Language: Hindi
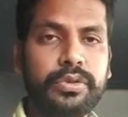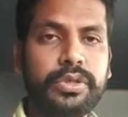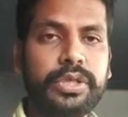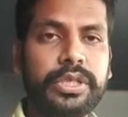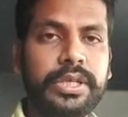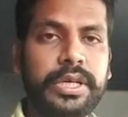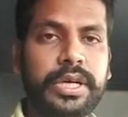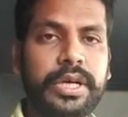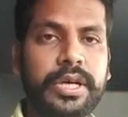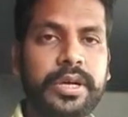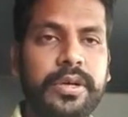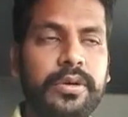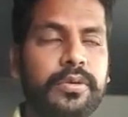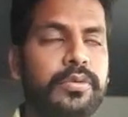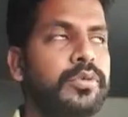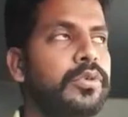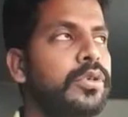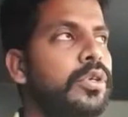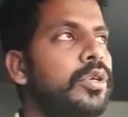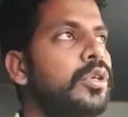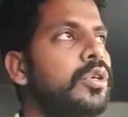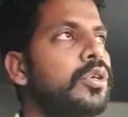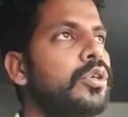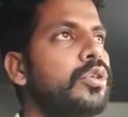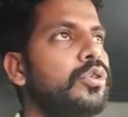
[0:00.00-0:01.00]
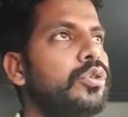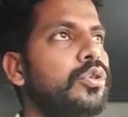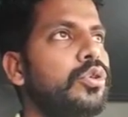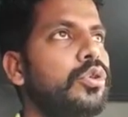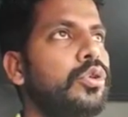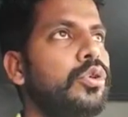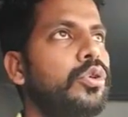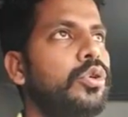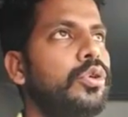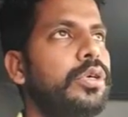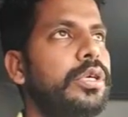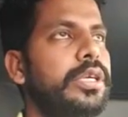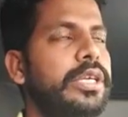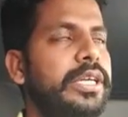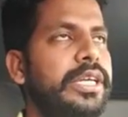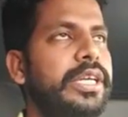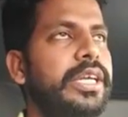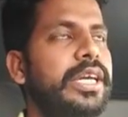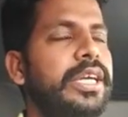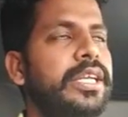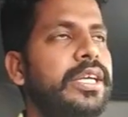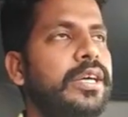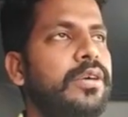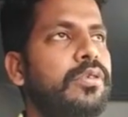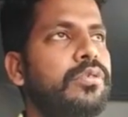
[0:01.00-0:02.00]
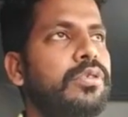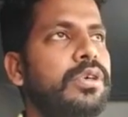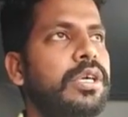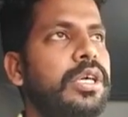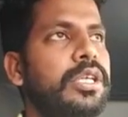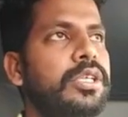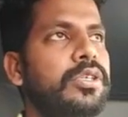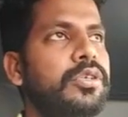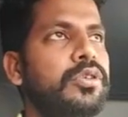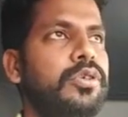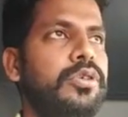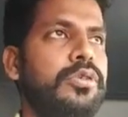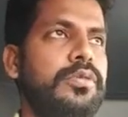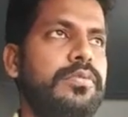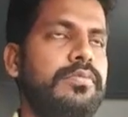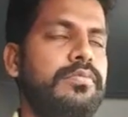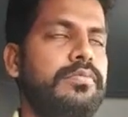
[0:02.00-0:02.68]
छुट्टी जा रहा हूँ तो इंडिया जाऊँगा तो